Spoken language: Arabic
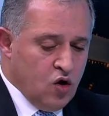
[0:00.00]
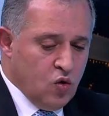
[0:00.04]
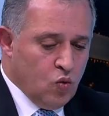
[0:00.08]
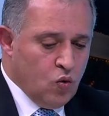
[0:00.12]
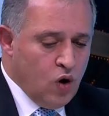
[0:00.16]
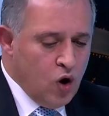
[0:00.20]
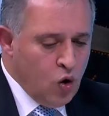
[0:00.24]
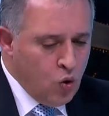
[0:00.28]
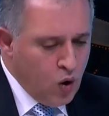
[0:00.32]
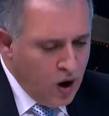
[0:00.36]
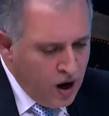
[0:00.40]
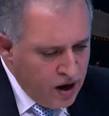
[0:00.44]

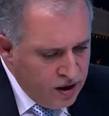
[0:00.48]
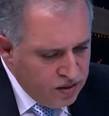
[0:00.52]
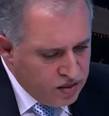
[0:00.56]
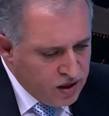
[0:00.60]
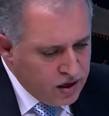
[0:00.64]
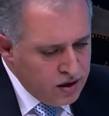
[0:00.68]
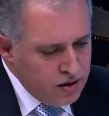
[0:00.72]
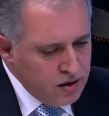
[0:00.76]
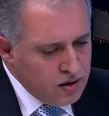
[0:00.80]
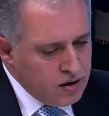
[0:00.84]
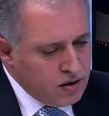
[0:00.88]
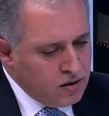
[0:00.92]
وهو
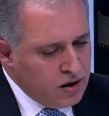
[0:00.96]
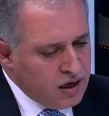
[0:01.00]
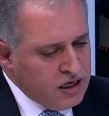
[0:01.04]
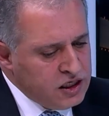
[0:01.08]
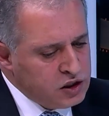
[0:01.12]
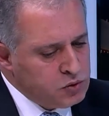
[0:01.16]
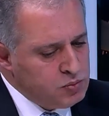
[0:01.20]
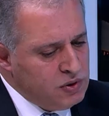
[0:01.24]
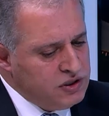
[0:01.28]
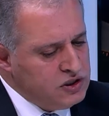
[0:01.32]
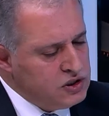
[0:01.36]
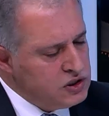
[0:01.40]
أيضا
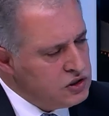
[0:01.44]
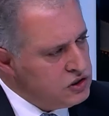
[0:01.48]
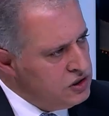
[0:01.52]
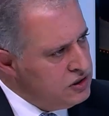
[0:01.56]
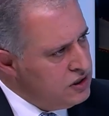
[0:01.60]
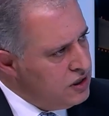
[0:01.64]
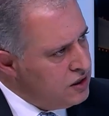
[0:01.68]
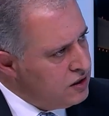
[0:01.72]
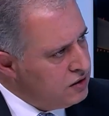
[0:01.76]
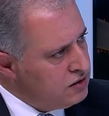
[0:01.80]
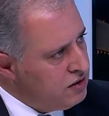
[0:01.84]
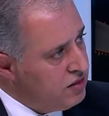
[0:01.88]
رئيس مجلس
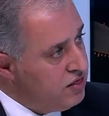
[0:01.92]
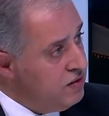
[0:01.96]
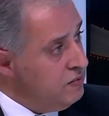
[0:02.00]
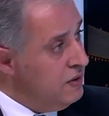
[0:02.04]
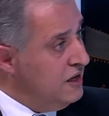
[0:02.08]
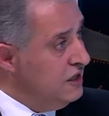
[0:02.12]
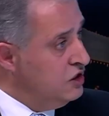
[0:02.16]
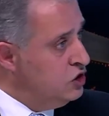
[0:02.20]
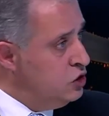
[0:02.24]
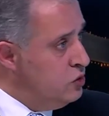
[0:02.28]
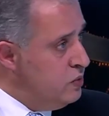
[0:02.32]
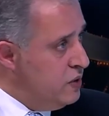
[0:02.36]
إدارة الضمان
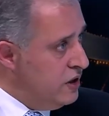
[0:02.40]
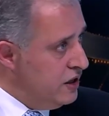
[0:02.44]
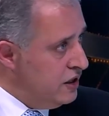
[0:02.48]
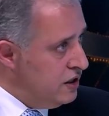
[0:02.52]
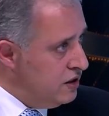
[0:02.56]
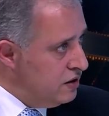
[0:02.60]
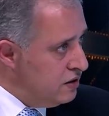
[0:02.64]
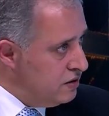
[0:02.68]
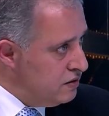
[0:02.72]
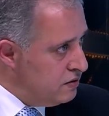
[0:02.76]
الاجتماعي